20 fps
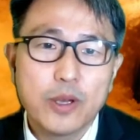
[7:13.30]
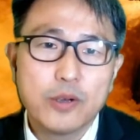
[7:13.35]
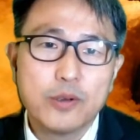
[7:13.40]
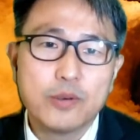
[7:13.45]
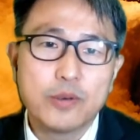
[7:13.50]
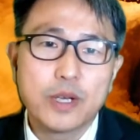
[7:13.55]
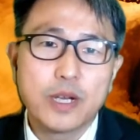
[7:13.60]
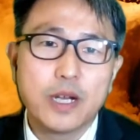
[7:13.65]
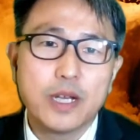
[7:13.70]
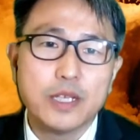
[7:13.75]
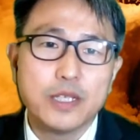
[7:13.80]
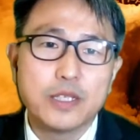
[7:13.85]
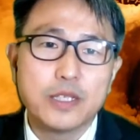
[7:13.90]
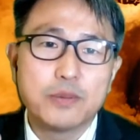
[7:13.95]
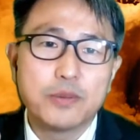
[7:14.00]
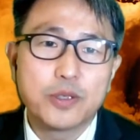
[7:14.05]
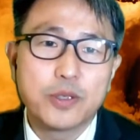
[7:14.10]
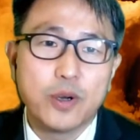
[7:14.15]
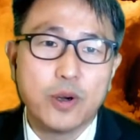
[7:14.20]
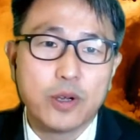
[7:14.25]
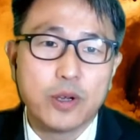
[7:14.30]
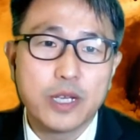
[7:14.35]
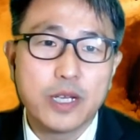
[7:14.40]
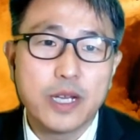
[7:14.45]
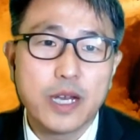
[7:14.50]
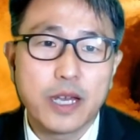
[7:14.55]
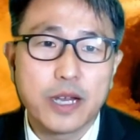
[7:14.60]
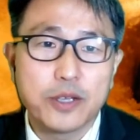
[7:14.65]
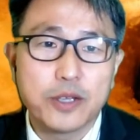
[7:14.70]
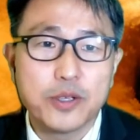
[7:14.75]
우리가 이제부터
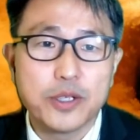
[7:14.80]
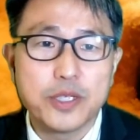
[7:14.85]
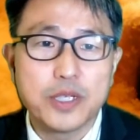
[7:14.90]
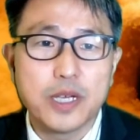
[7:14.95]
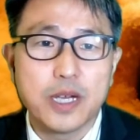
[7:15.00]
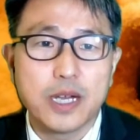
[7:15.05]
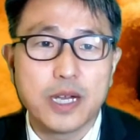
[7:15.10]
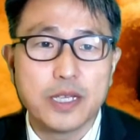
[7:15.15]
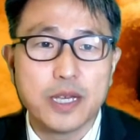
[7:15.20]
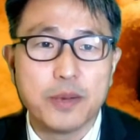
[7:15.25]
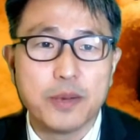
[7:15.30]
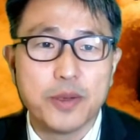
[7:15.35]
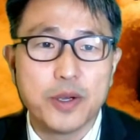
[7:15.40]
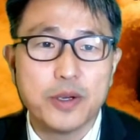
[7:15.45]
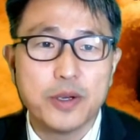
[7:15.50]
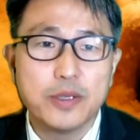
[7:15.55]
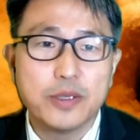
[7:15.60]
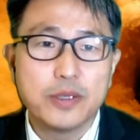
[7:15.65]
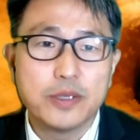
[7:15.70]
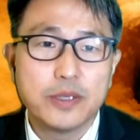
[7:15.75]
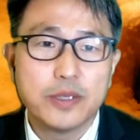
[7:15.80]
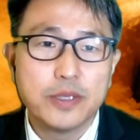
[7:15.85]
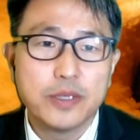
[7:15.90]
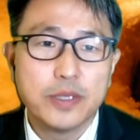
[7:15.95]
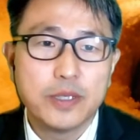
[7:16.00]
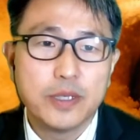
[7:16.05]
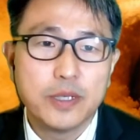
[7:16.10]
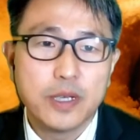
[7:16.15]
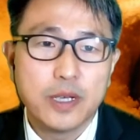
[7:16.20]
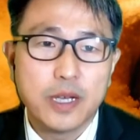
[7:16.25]
어린아이가 되지 아니하며
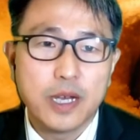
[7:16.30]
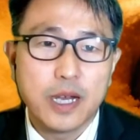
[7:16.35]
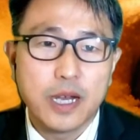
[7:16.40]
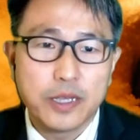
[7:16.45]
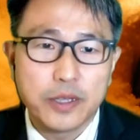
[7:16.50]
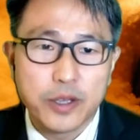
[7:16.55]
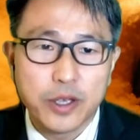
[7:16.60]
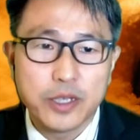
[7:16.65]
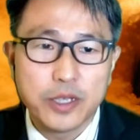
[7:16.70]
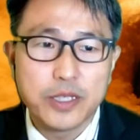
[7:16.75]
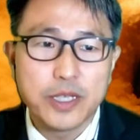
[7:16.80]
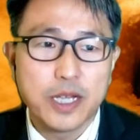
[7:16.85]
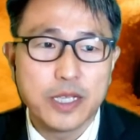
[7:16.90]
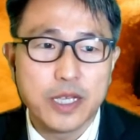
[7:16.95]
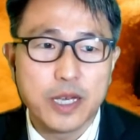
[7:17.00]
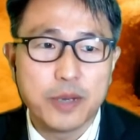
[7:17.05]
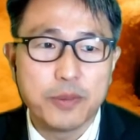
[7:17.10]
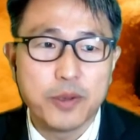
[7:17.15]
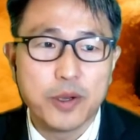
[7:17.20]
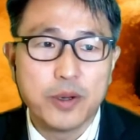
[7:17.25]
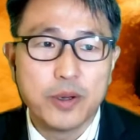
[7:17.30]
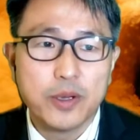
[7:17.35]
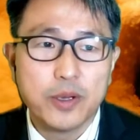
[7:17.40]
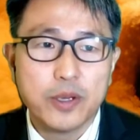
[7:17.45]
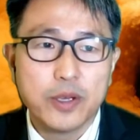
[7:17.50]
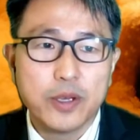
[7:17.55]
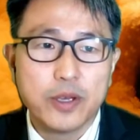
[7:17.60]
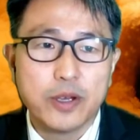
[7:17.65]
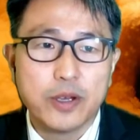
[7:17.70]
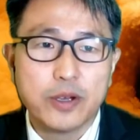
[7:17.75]
되지 아니하며
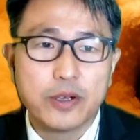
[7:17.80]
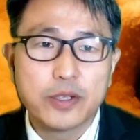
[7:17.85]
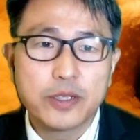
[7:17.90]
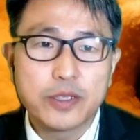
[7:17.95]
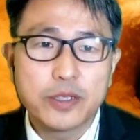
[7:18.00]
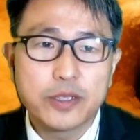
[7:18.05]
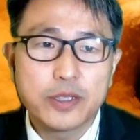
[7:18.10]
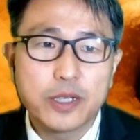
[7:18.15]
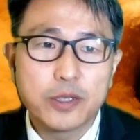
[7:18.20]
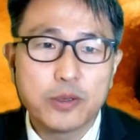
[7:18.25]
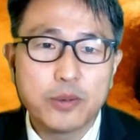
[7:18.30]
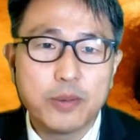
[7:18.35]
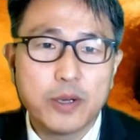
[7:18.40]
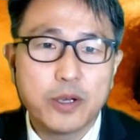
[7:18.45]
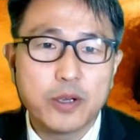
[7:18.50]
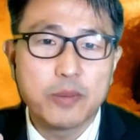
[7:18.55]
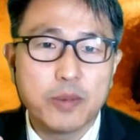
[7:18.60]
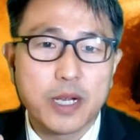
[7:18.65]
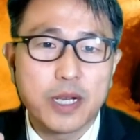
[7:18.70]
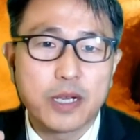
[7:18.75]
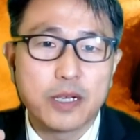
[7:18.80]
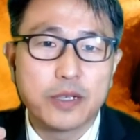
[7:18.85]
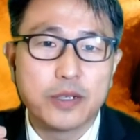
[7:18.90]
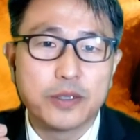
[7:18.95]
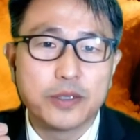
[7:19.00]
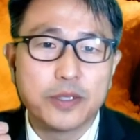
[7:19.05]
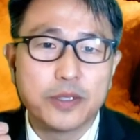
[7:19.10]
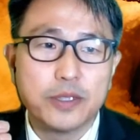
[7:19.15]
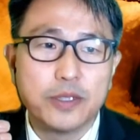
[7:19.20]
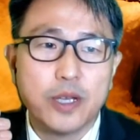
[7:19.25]
여기서 사도 바울이 말하는
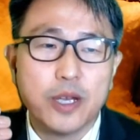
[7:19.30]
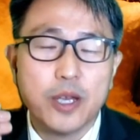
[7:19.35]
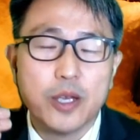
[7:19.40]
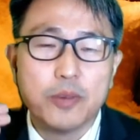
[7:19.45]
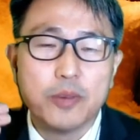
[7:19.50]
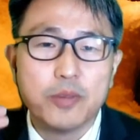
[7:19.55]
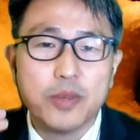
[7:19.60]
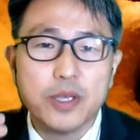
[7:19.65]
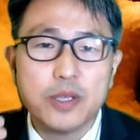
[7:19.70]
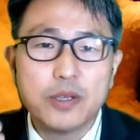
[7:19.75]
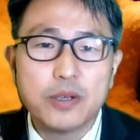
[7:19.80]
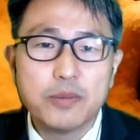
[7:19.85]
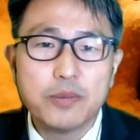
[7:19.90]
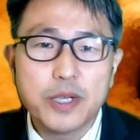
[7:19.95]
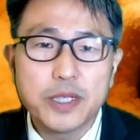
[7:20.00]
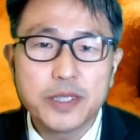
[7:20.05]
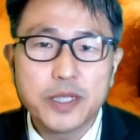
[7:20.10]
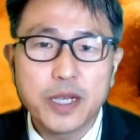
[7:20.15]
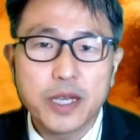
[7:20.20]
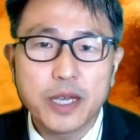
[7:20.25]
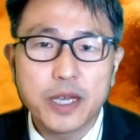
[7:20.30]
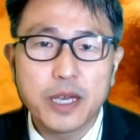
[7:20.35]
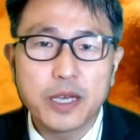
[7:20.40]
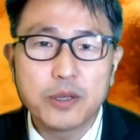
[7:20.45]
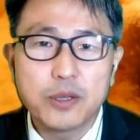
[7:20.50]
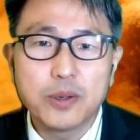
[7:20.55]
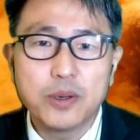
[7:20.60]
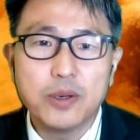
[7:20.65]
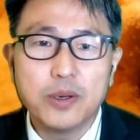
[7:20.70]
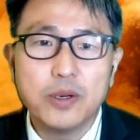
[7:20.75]
것은 믿음의
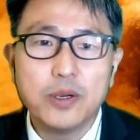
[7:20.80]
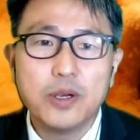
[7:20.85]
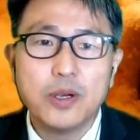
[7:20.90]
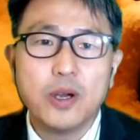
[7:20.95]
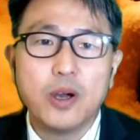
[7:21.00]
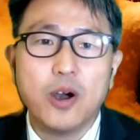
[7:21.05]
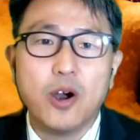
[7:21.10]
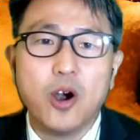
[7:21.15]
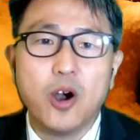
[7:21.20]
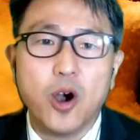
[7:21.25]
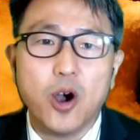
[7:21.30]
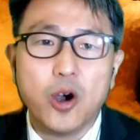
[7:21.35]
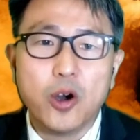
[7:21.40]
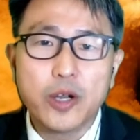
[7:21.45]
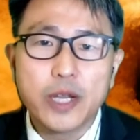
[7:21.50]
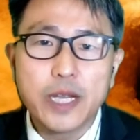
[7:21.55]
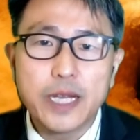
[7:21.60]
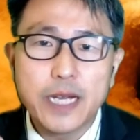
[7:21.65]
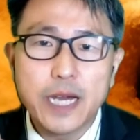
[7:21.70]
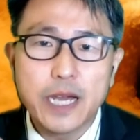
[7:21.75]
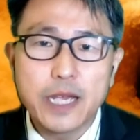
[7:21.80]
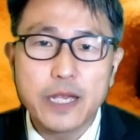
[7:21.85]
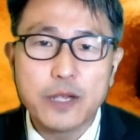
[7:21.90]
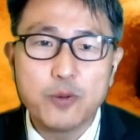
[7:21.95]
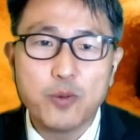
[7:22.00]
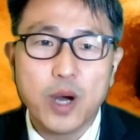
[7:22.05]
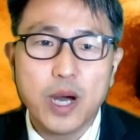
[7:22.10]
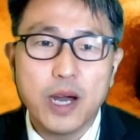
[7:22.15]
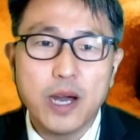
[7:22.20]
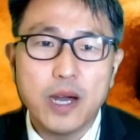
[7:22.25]
세계에도
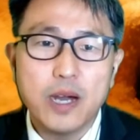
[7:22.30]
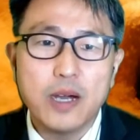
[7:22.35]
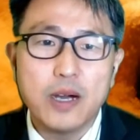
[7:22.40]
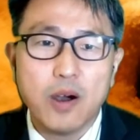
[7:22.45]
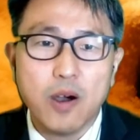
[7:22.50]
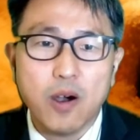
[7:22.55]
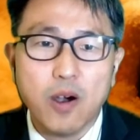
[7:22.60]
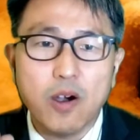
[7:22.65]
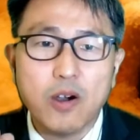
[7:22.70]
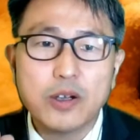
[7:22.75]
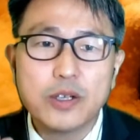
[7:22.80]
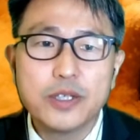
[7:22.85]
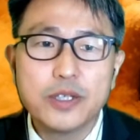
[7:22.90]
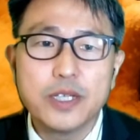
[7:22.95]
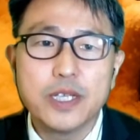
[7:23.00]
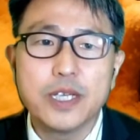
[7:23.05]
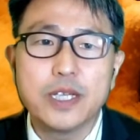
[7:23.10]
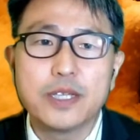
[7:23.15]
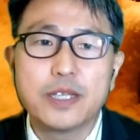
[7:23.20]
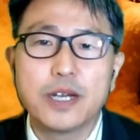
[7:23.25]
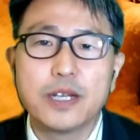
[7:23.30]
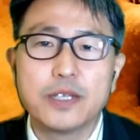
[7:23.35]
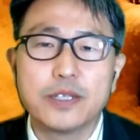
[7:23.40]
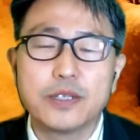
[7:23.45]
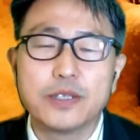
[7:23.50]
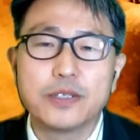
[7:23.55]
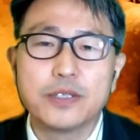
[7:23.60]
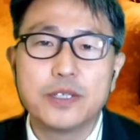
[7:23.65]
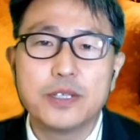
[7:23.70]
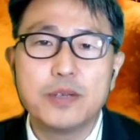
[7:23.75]
어린아이와 어른이 있다는
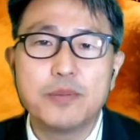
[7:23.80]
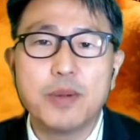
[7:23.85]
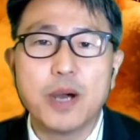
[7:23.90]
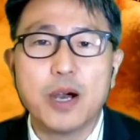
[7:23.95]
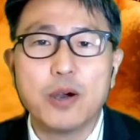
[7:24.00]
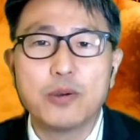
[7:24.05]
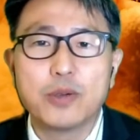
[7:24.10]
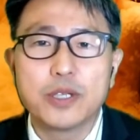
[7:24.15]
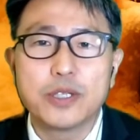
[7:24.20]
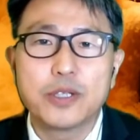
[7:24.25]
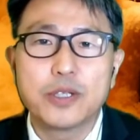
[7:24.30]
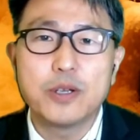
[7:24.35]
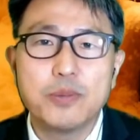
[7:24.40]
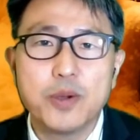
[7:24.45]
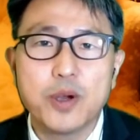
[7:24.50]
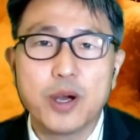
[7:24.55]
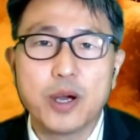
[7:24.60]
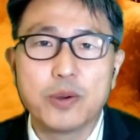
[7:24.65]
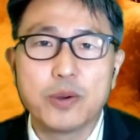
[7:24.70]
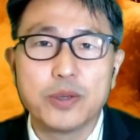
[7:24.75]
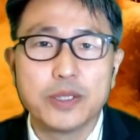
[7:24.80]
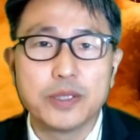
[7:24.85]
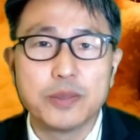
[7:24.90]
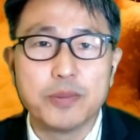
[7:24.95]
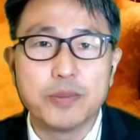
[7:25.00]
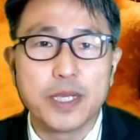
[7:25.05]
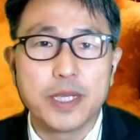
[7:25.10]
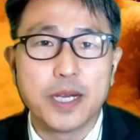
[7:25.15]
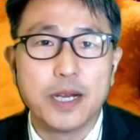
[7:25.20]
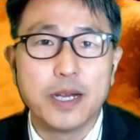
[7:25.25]
것을 바울이 설명하고
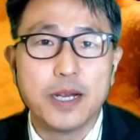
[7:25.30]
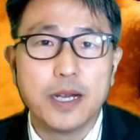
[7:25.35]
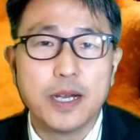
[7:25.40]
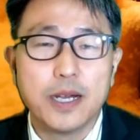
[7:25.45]
있습니다.